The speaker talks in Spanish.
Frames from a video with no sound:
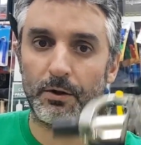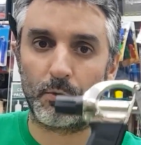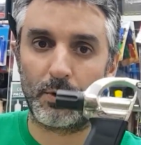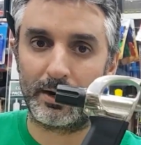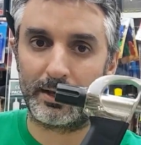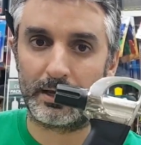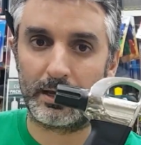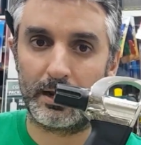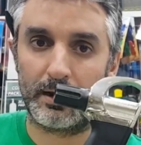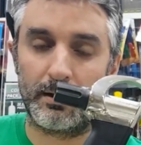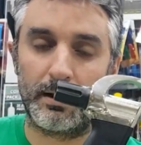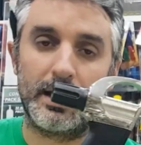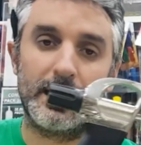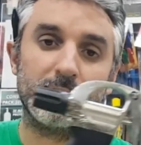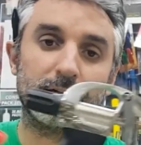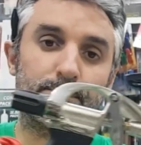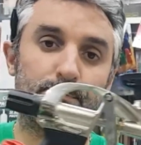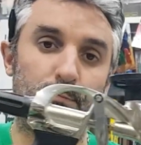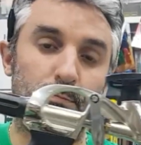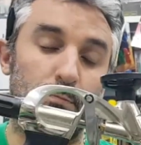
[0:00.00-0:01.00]
Cualquier
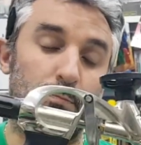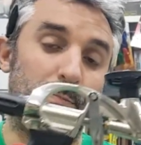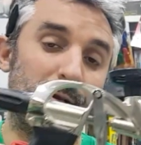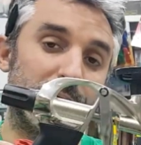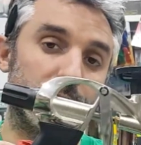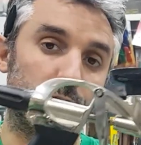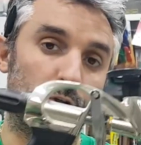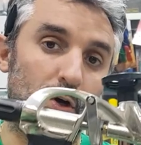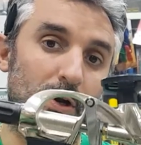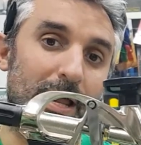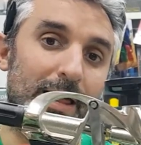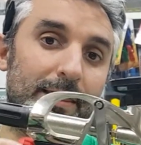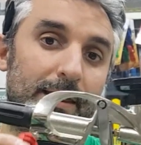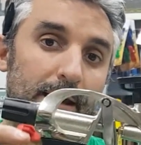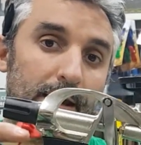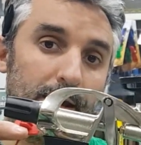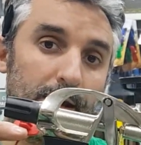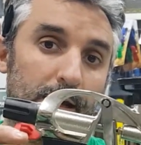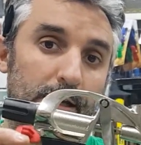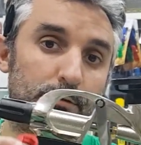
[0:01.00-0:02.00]
pistola
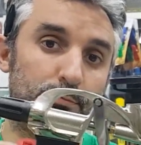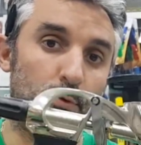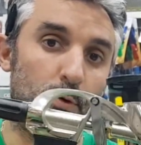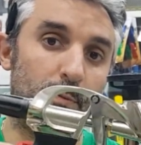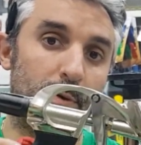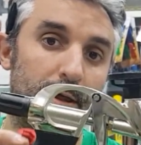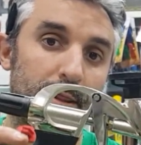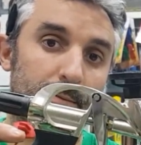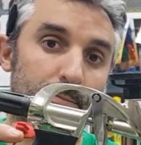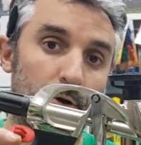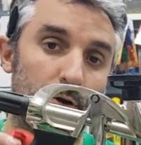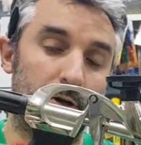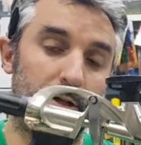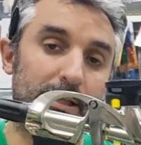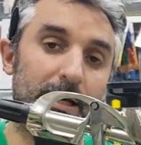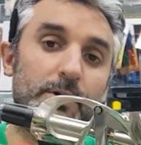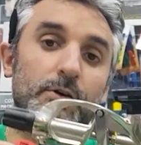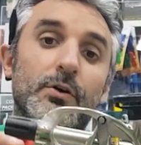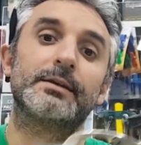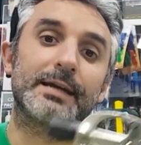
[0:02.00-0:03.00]
de espuma de
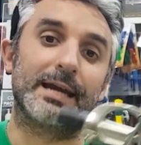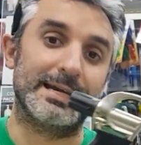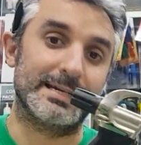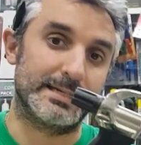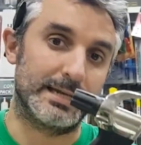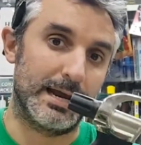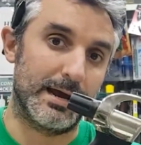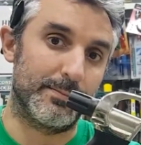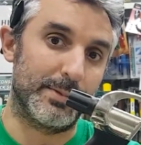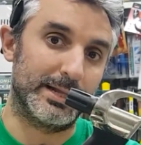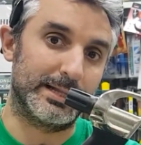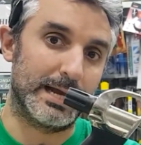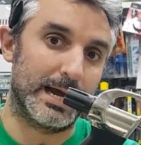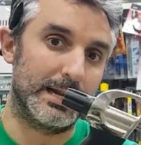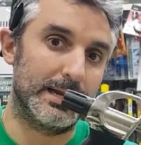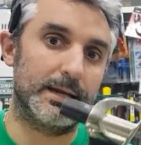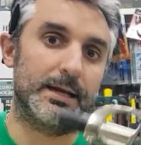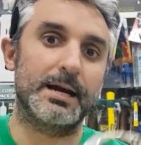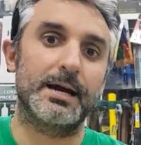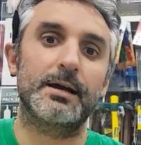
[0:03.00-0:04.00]
poliuretano que sea
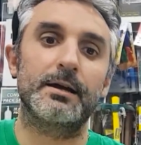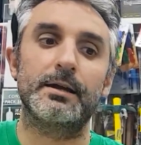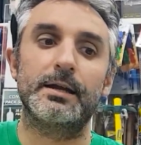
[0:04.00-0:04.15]
metálica